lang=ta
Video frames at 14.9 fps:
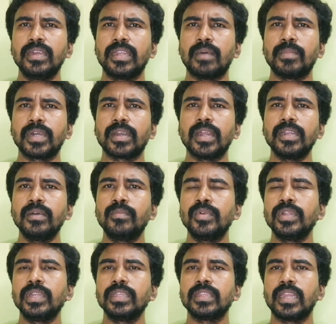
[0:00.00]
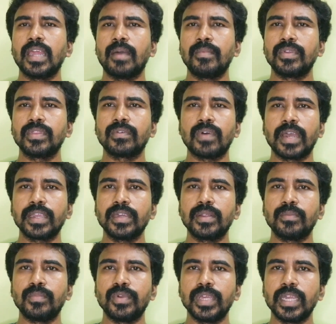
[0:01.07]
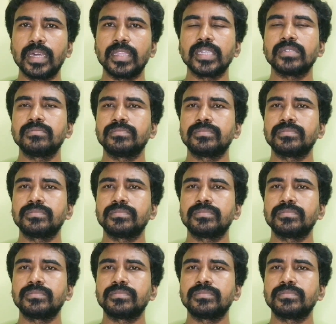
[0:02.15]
நம்ம கண்ணை மூடிட்டு இந்த லேபை வந்து வாங்கிட முடியாது